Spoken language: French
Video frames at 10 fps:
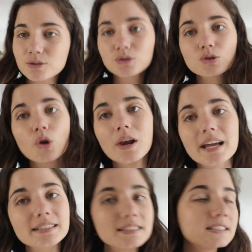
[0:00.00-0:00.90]
Ce
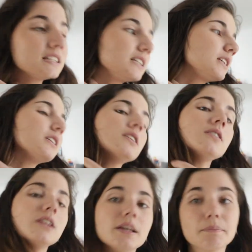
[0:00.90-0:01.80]
lundi,
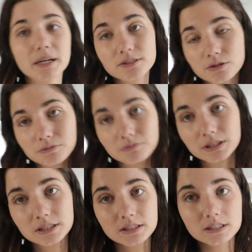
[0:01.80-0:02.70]
il est presque
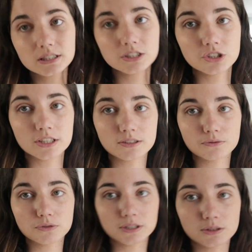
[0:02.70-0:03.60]
midi. J'ai les
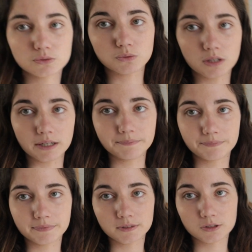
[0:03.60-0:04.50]
enfants qui sont là.
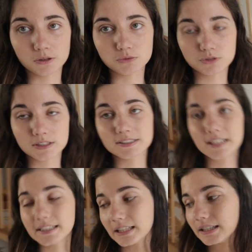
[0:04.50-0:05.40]
comme je vous ai dit,
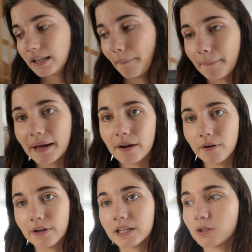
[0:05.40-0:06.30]
Eden n'a pas
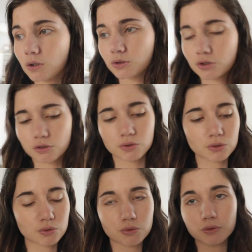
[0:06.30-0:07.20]
euh, école aujourd'hui.
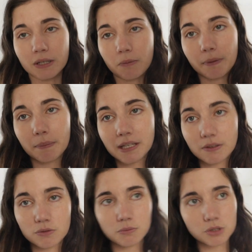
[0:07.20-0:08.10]
Du coup, il y a mon papa qui est
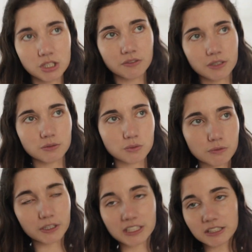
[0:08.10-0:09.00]
venu manger avec nous.
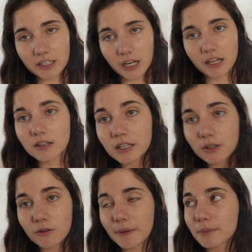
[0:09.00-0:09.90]
Enfin, qui est là.
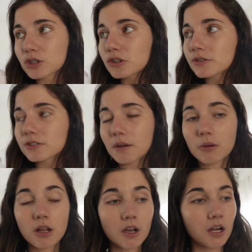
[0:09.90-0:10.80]
On va manger ensemble.
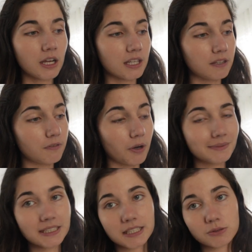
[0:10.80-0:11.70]
Il va
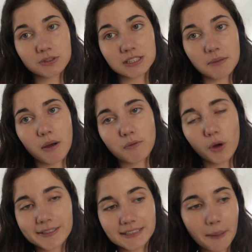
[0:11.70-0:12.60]
emmener Eden au cinéma
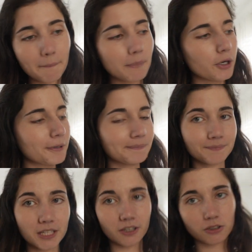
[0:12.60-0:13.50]
voir Dumbo.
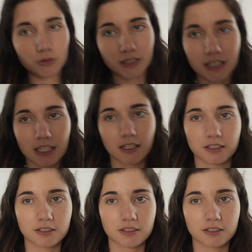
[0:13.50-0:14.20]
D'ailleurs, je crois qu'il est là.